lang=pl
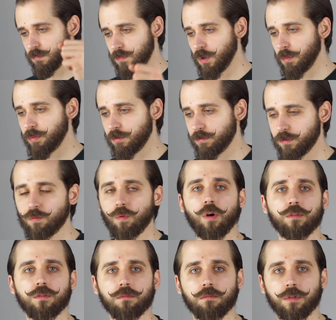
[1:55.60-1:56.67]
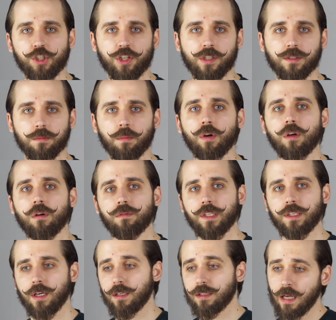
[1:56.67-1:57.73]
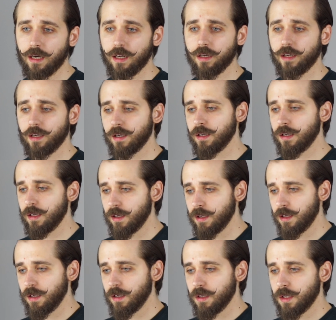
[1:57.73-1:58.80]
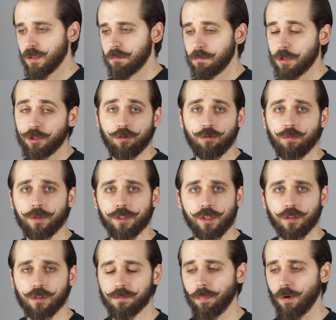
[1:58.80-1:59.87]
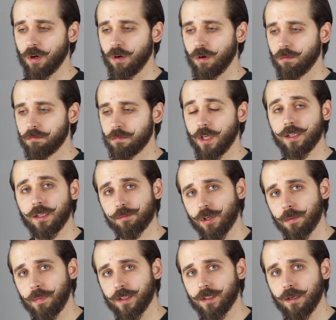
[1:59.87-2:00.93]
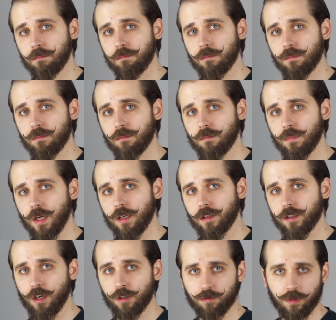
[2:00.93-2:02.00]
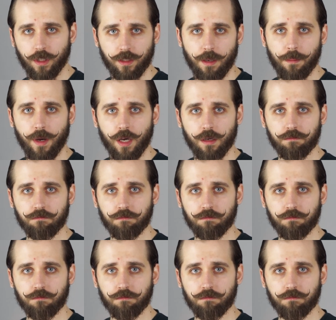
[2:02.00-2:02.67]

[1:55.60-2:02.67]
topór w dłoń, chrzest bojowy i tak dalej. Jeśli lubicie, to spoko. Ja nie przepadam, ale tego tutaj nie ma.